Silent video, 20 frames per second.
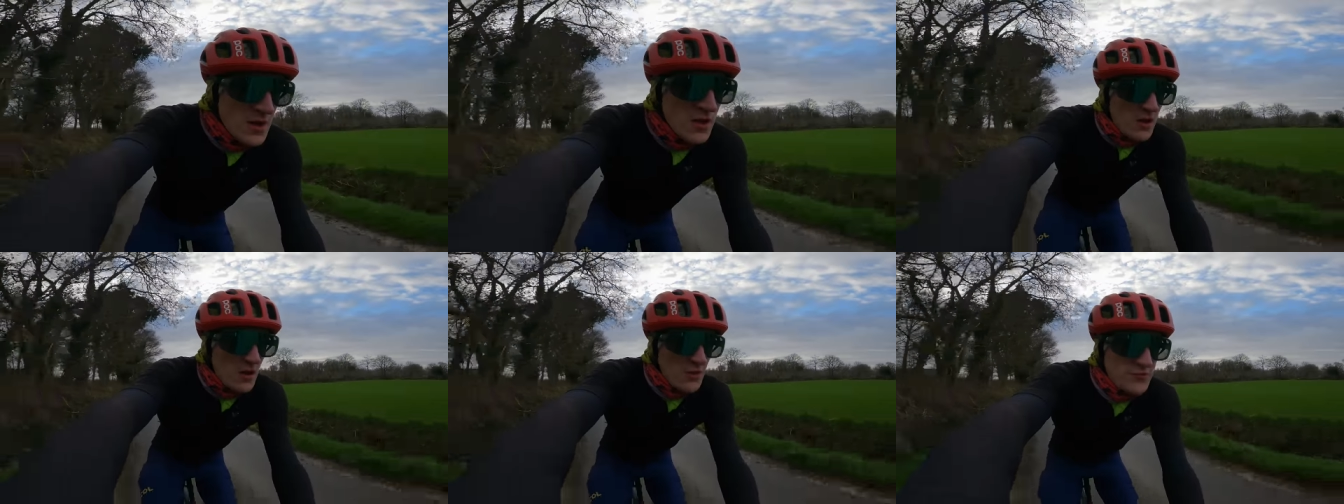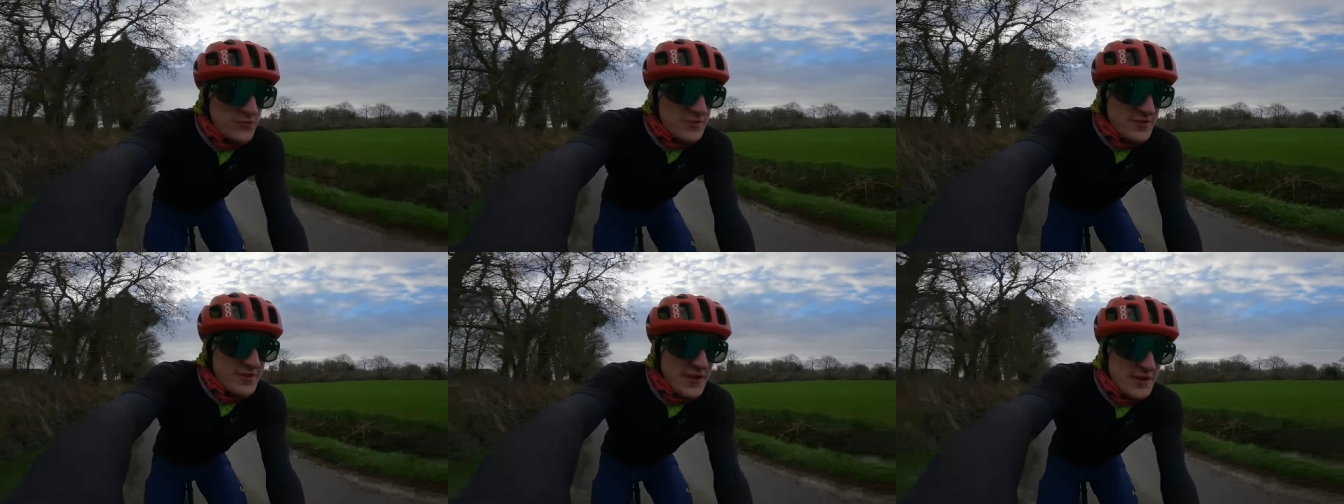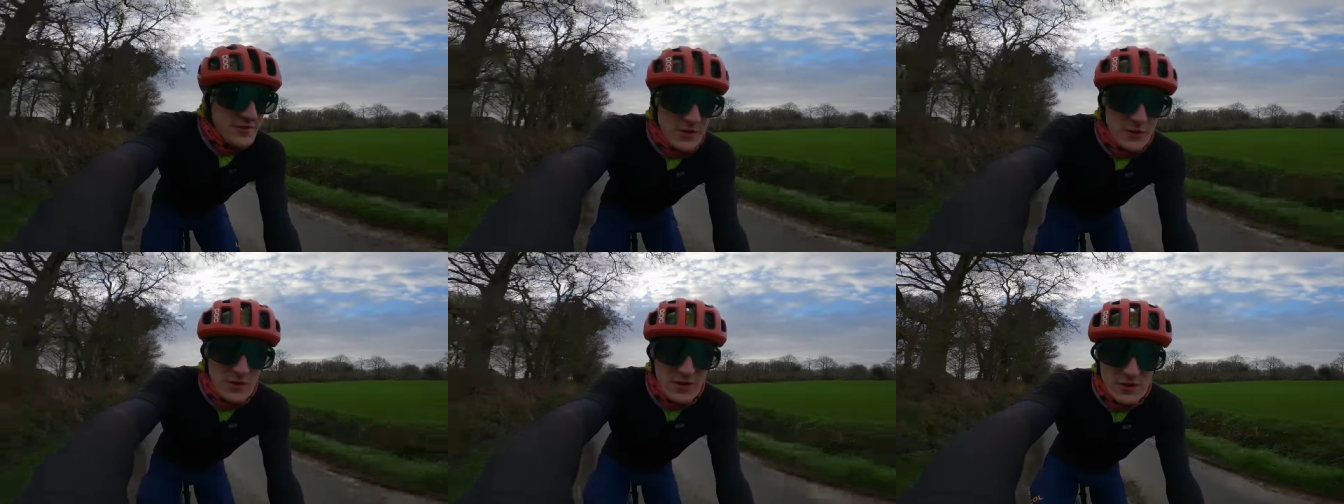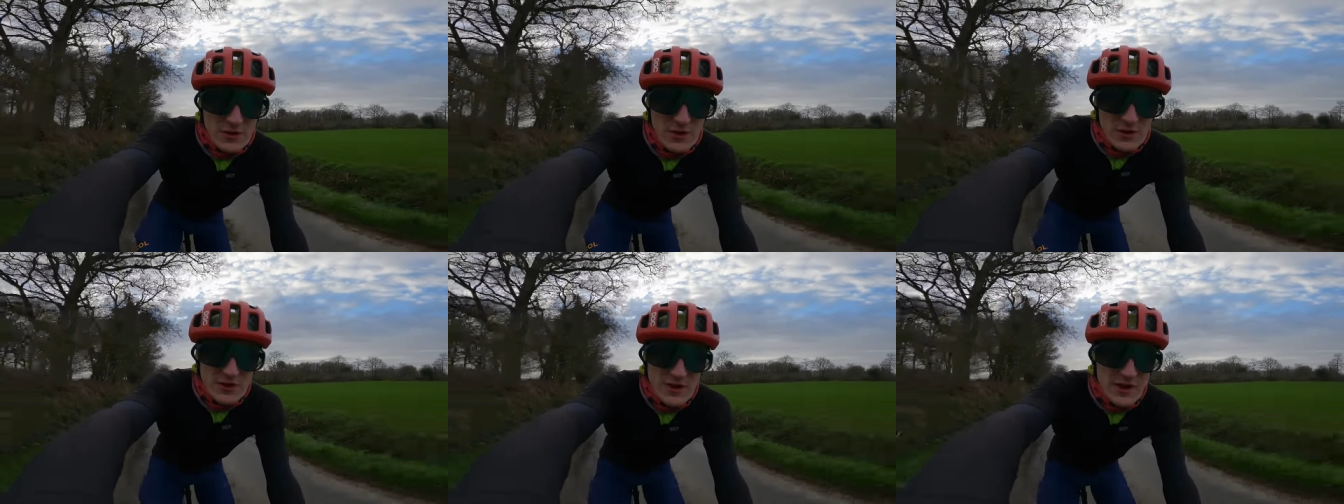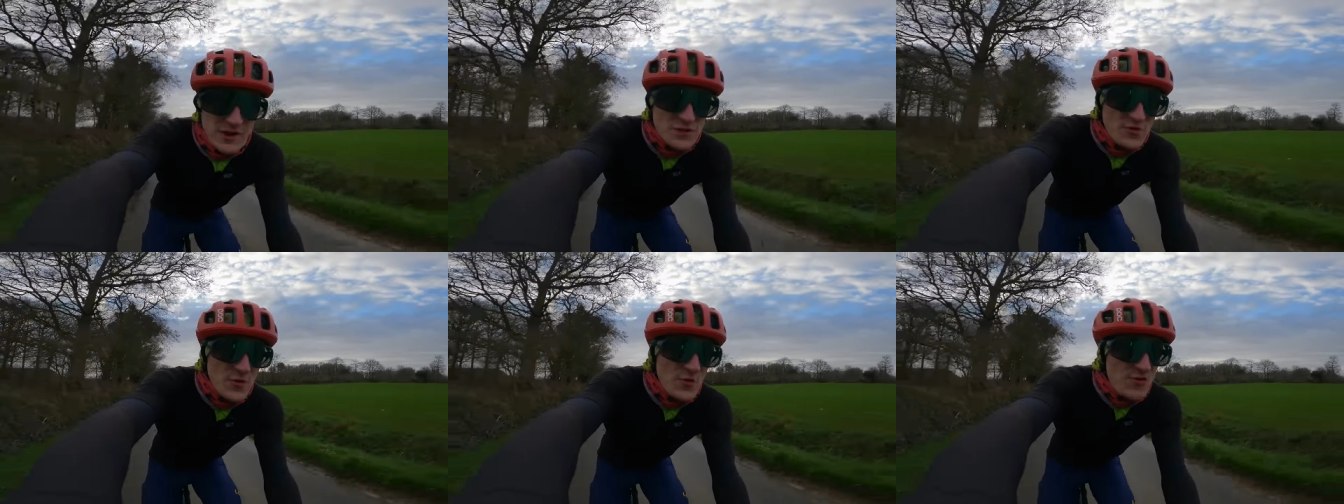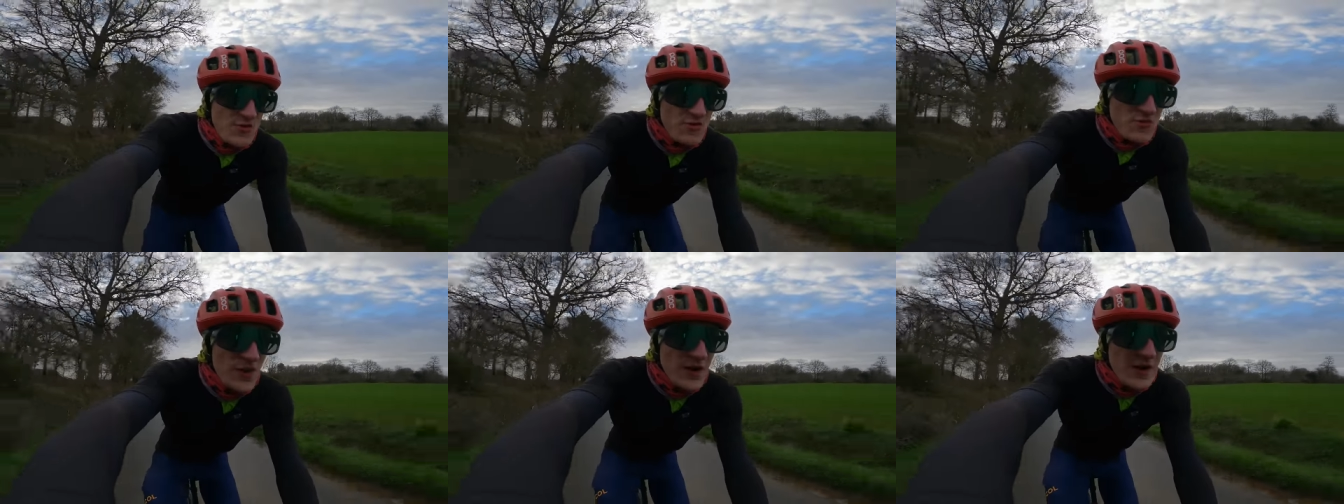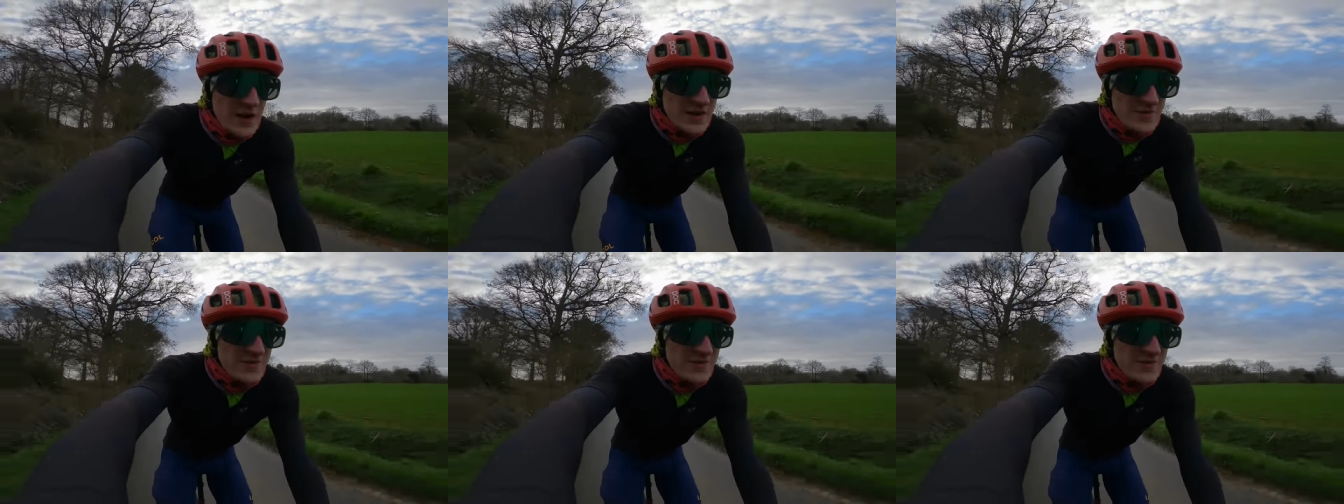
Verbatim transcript: Ensuite, c'est un vélo avec lequel je veux pouvoir aller